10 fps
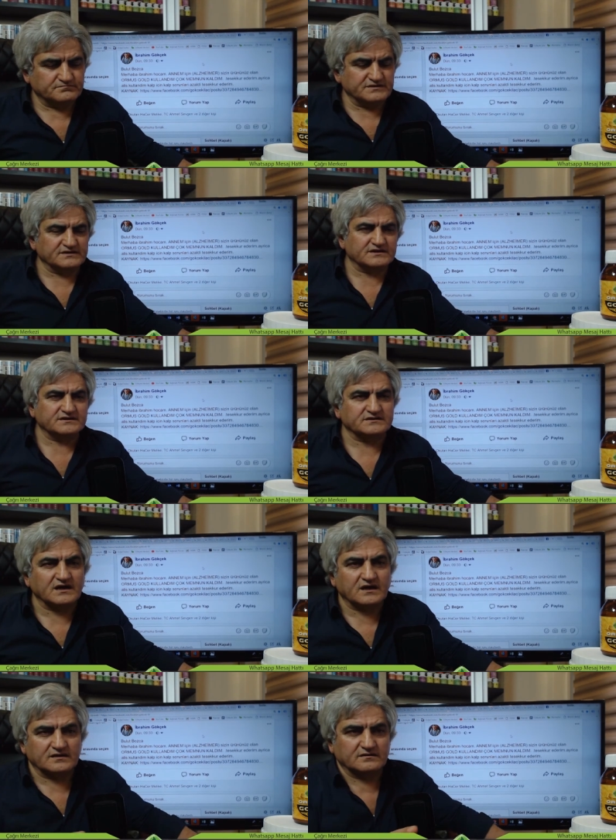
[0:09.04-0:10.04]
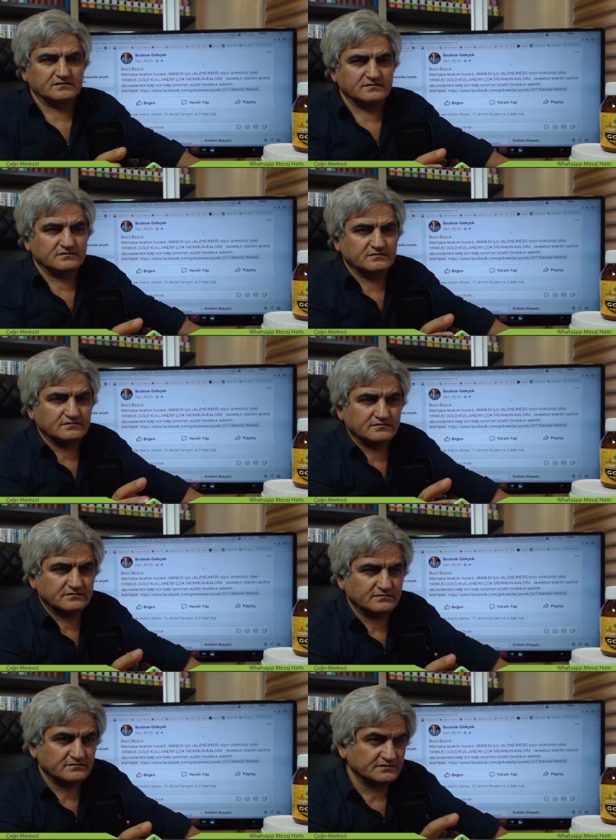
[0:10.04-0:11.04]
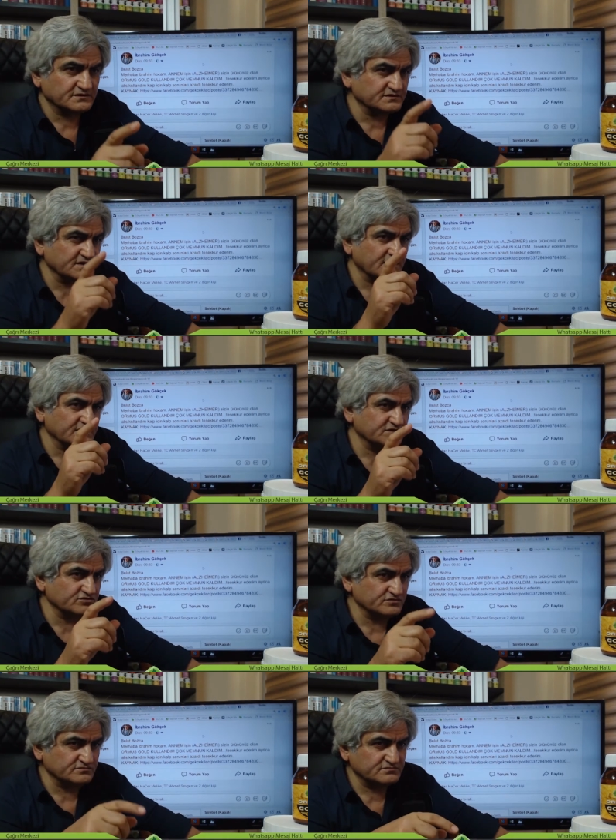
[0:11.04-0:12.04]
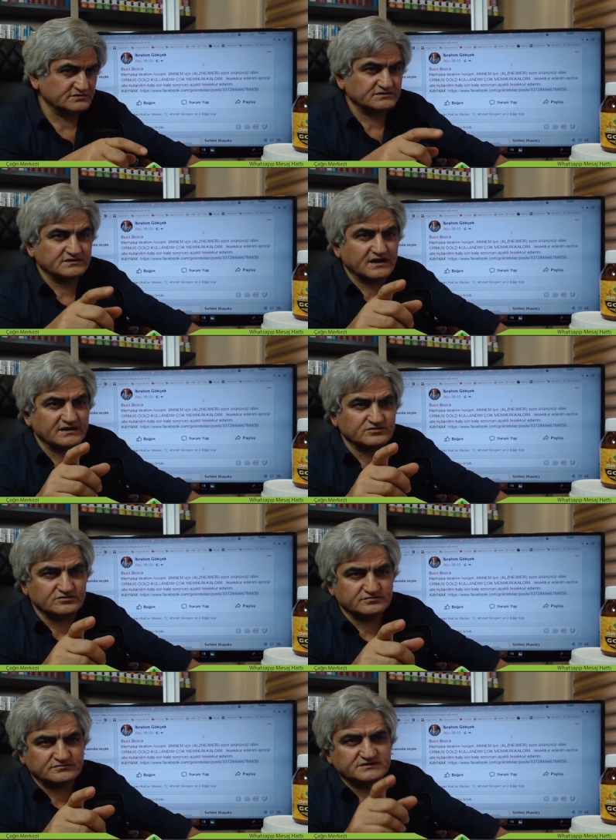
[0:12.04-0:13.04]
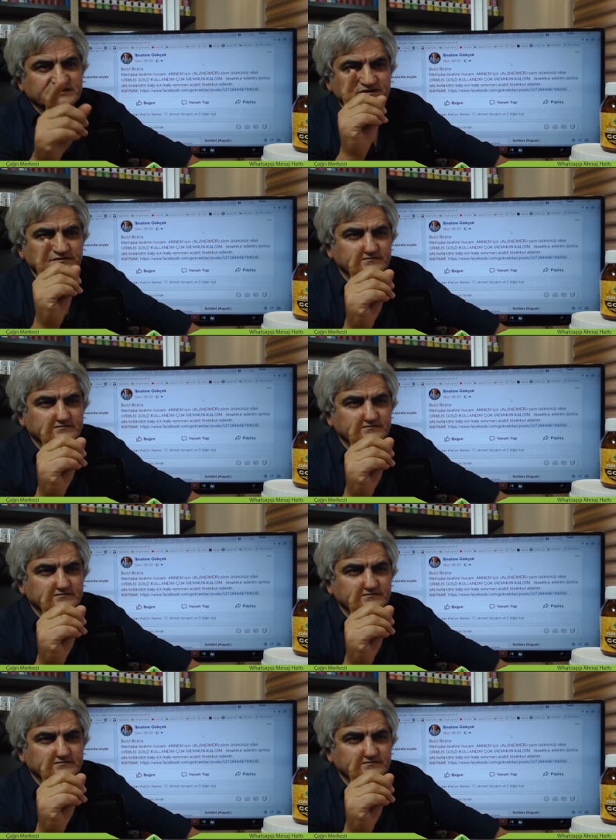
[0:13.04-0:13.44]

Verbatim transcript: bir iddia iddiaya gidiyorum. İddia ediyorum ki